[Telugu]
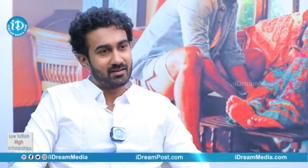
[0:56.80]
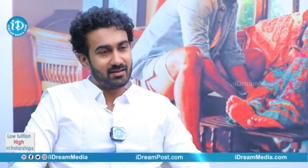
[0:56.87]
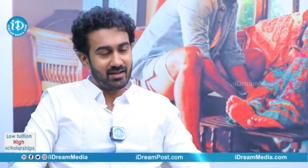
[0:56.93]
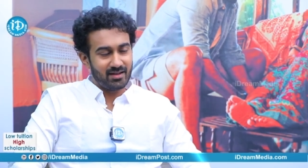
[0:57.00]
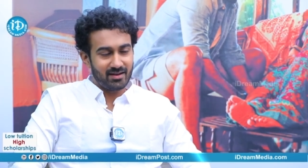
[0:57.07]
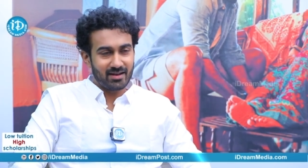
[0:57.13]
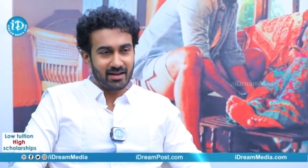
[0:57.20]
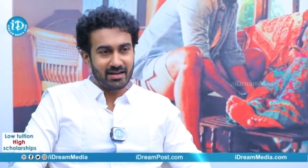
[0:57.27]

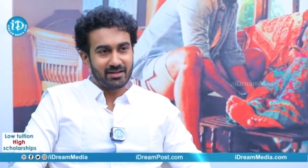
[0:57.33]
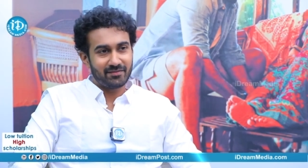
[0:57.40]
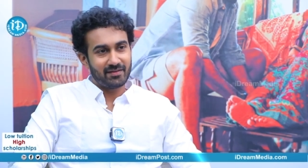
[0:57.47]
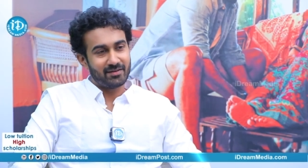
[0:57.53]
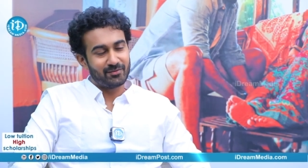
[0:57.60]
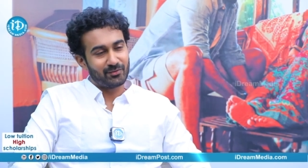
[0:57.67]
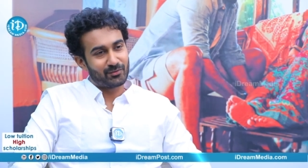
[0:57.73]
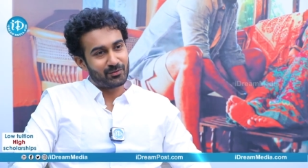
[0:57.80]
నేను నైన్టీ
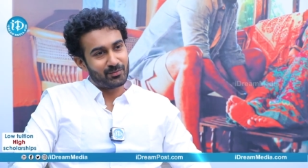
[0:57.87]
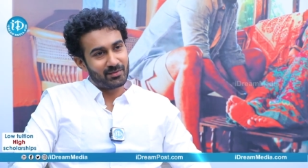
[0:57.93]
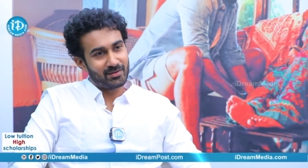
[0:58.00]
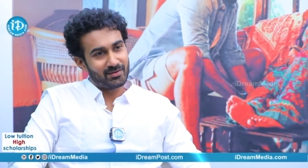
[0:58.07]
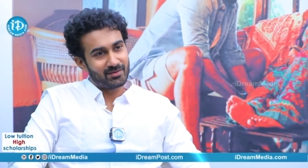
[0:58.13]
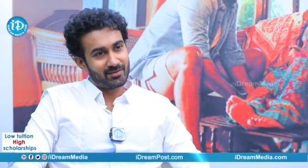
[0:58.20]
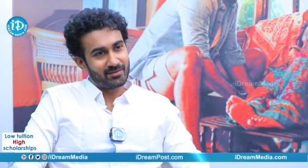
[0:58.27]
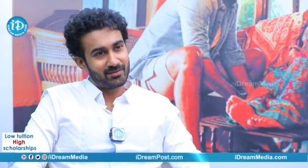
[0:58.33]
ఫైవ్ సో
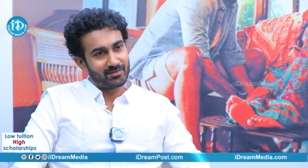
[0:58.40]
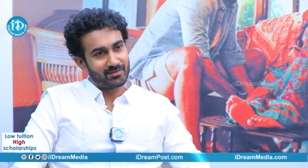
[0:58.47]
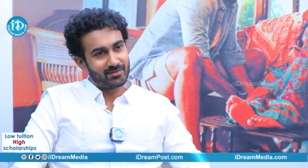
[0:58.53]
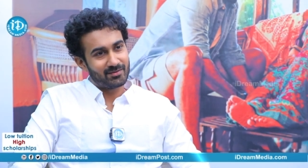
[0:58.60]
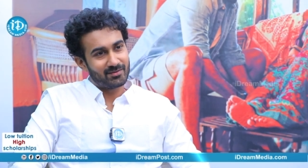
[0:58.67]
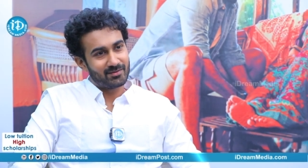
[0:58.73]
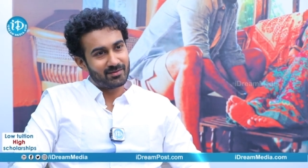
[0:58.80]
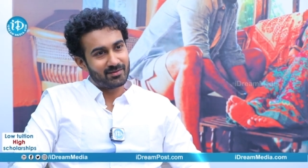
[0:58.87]
మీరు hmm.
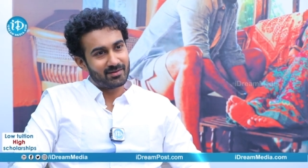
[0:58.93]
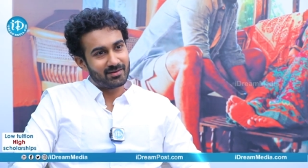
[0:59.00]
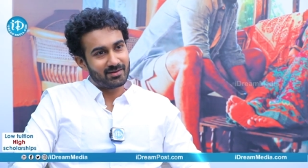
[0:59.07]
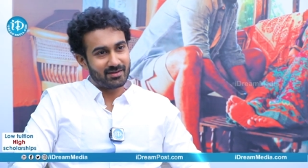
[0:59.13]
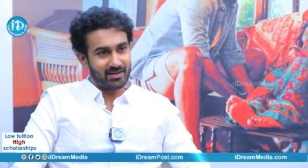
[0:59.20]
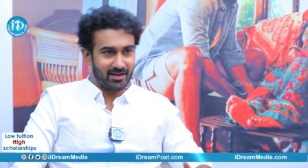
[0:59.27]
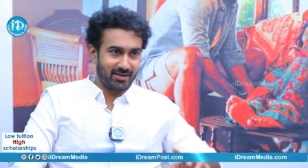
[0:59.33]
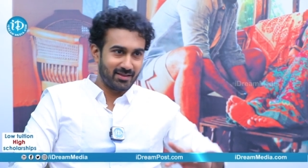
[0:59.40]

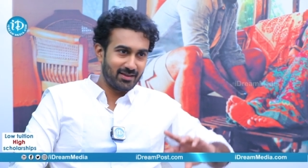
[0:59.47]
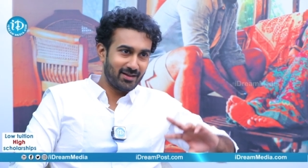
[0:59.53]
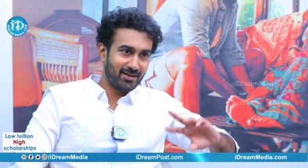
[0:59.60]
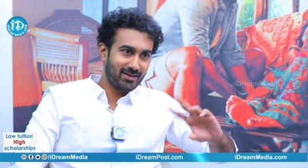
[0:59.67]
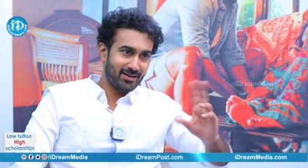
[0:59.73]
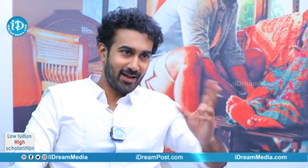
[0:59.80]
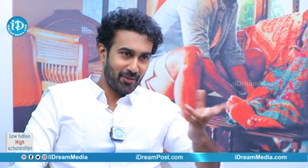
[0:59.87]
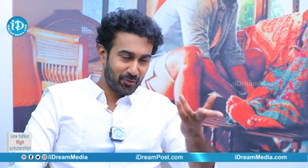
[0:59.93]

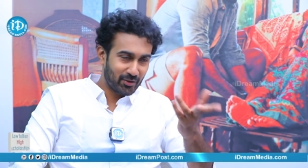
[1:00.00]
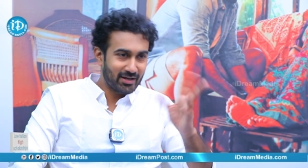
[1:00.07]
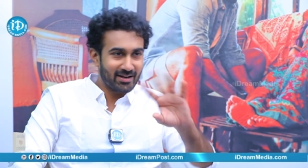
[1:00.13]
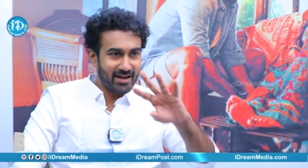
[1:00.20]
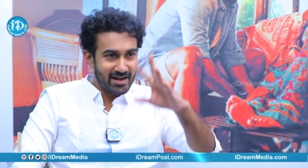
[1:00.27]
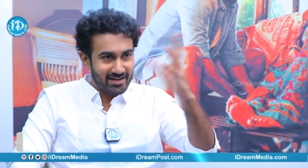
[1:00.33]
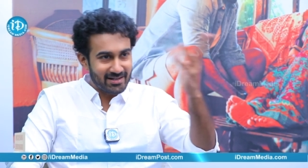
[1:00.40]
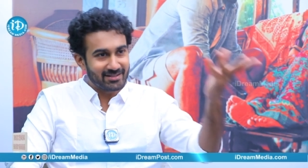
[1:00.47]
అందుకనే
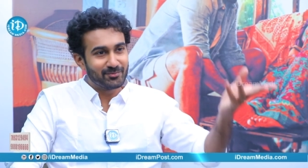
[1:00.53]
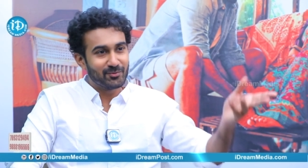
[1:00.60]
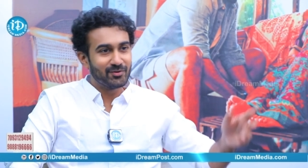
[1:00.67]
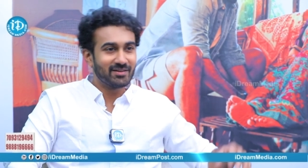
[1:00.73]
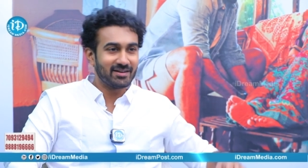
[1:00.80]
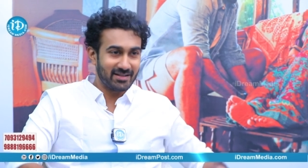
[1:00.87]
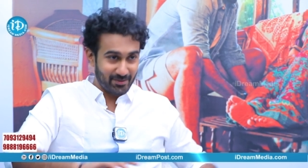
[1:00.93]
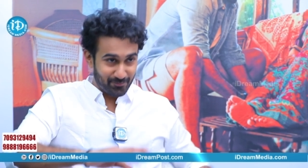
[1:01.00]
నైన్టీస్
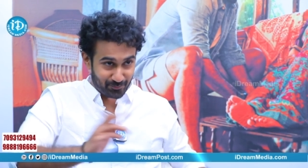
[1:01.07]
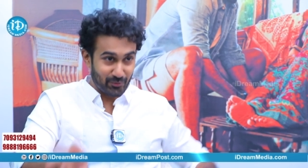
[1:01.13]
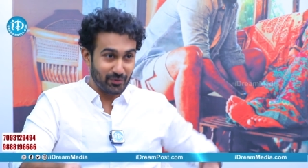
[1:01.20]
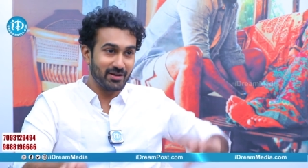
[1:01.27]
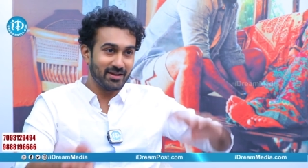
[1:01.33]
మూవీస్ అంటే ఇప్పుడు